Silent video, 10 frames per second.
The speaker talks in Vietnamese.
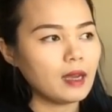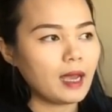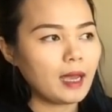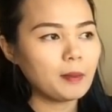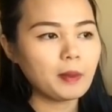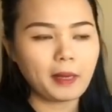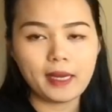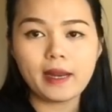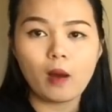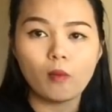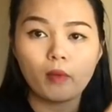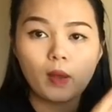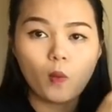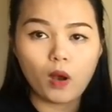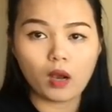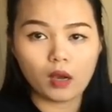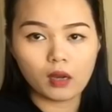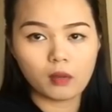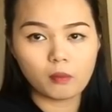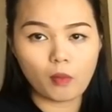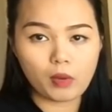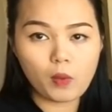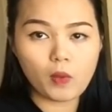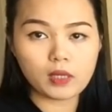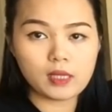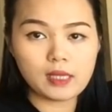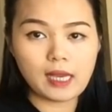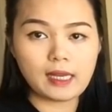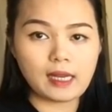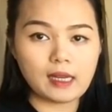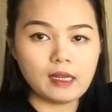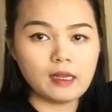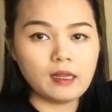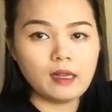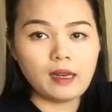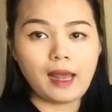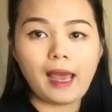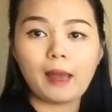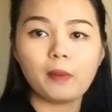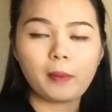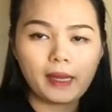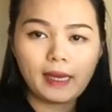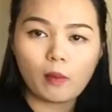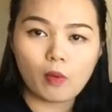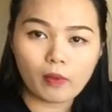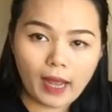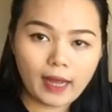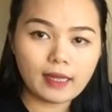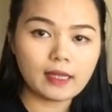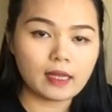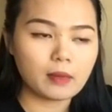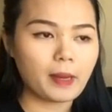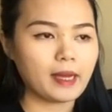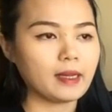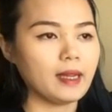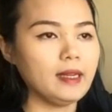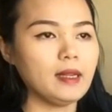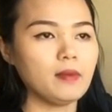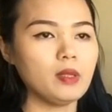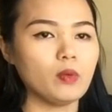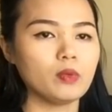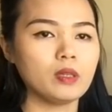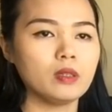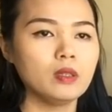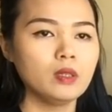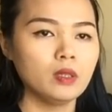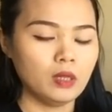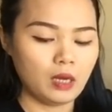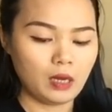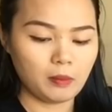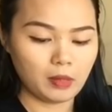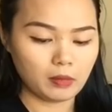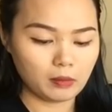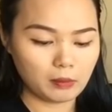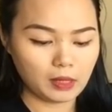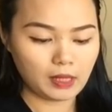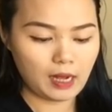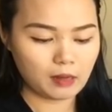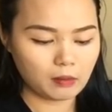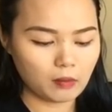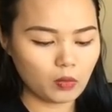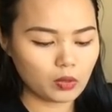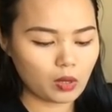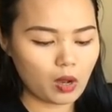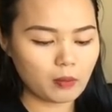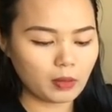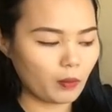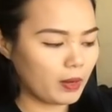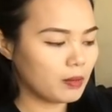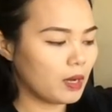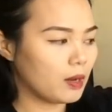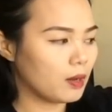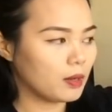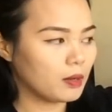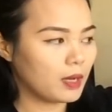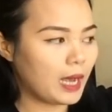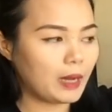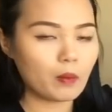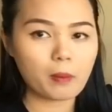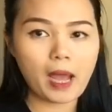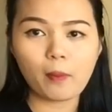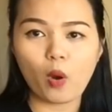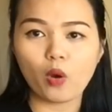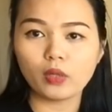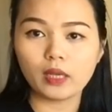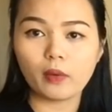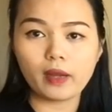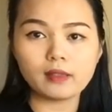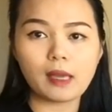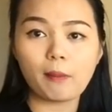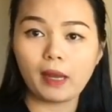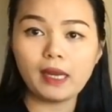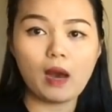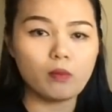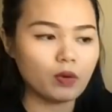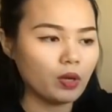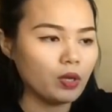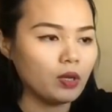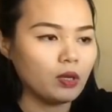20 mấy đồng một cái quần, một cái quần như vậy nè là 20 mấy đồng một cái. Thì các bạn nghĩ đi, ví dụ như mình cần mua cho con mình khoảng 2 hoặc 3 bộ thì khoảng 100 mấy đồng rồi,